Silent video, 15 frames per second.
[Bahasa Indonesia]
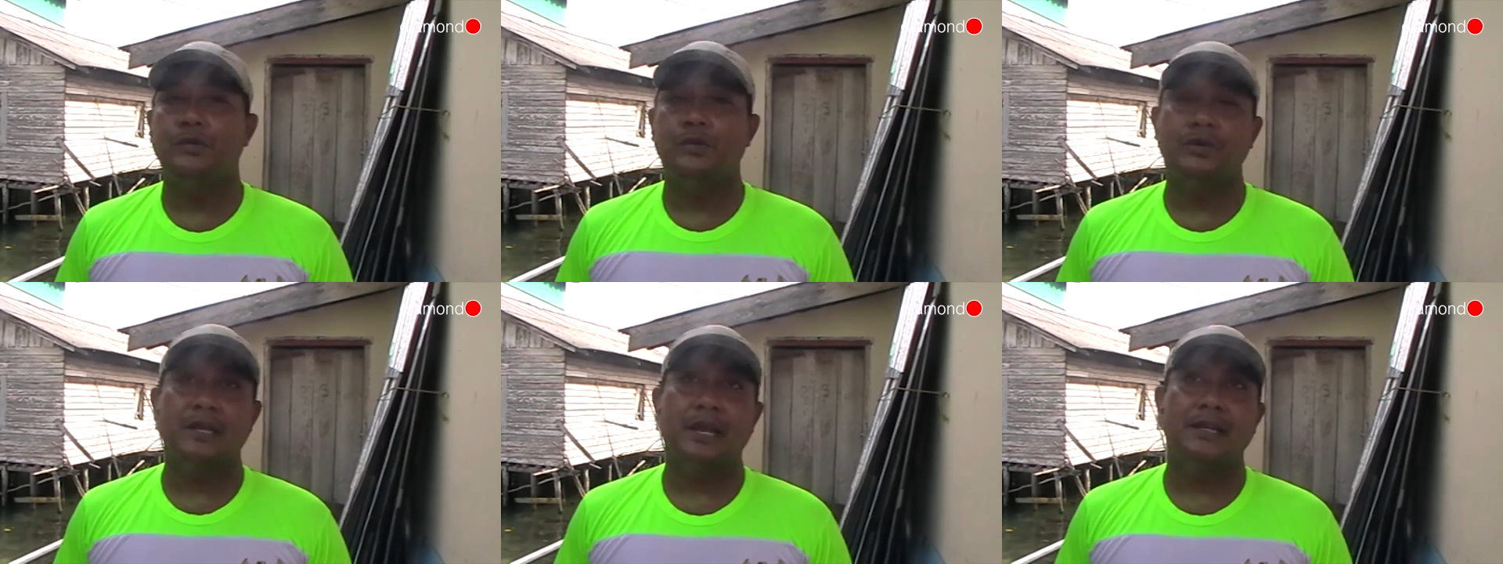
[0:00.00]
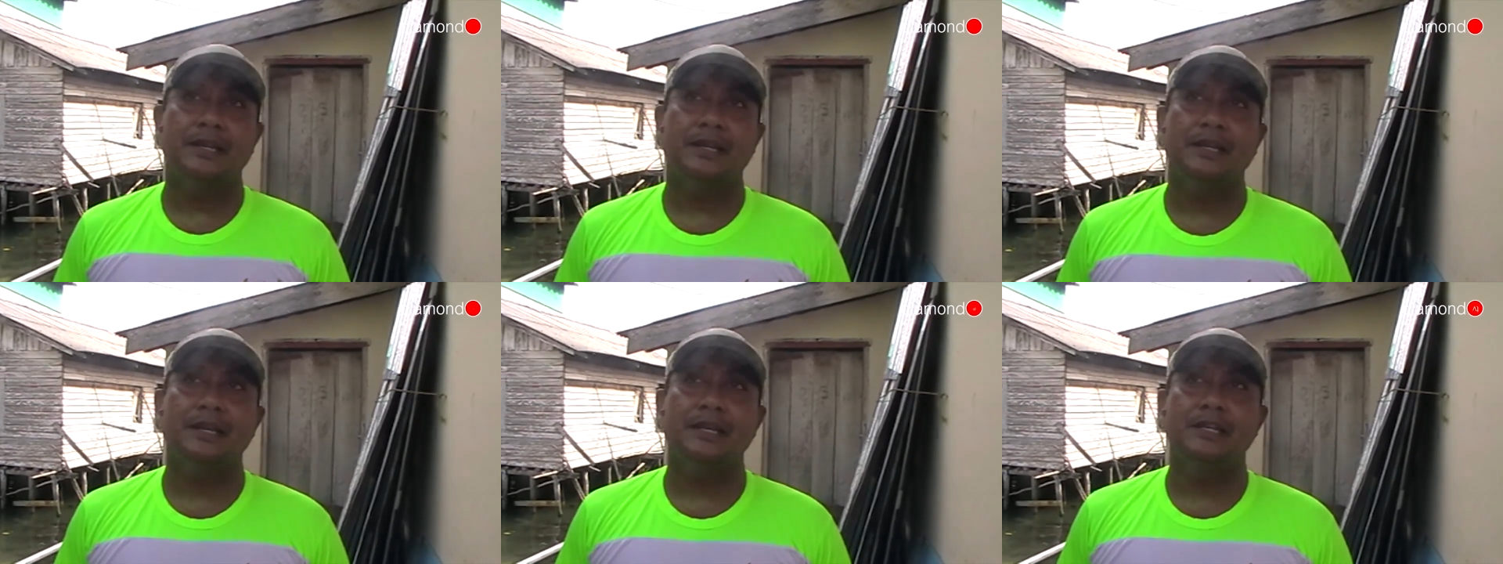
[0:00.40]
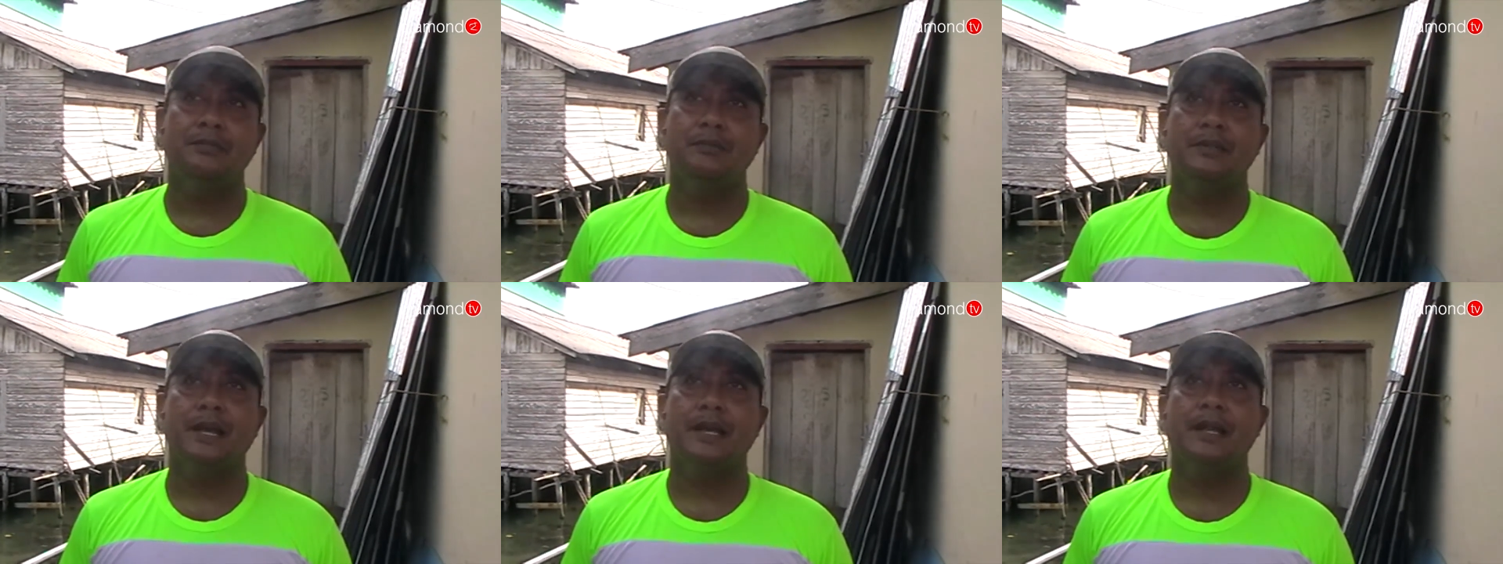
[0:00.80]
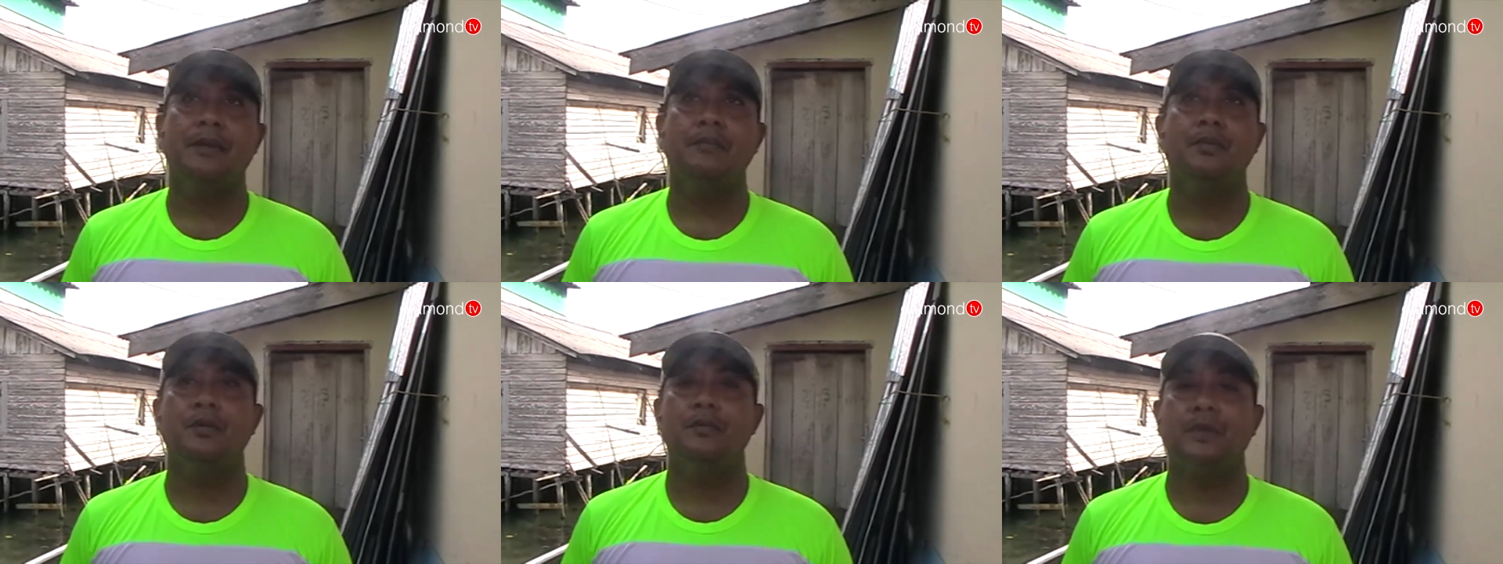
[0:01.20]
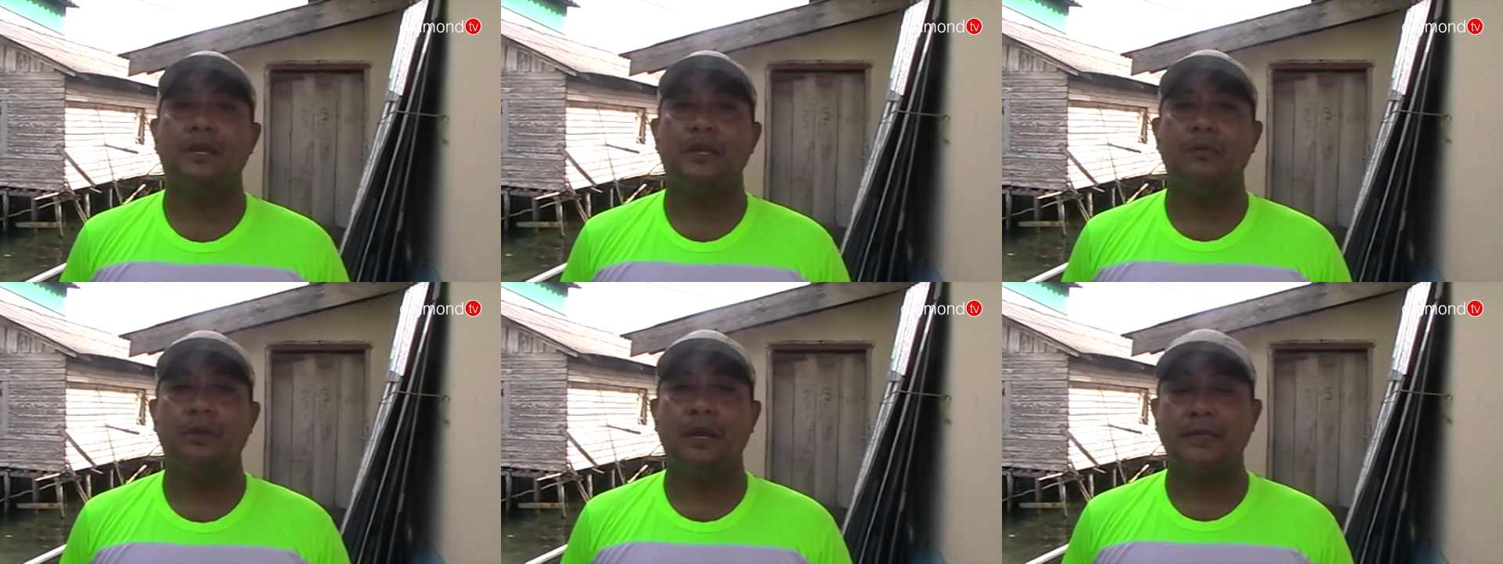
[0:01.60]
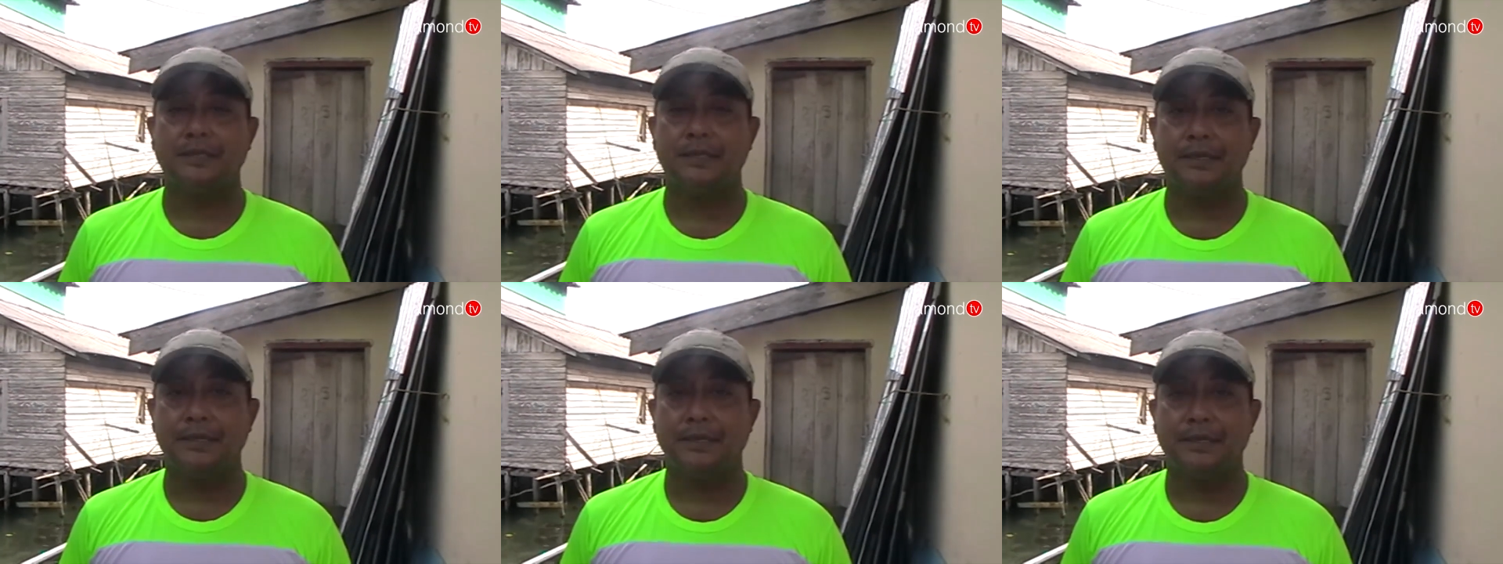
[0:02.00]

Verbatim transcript: untuk saat ini sementara Stem. belum lagi operasi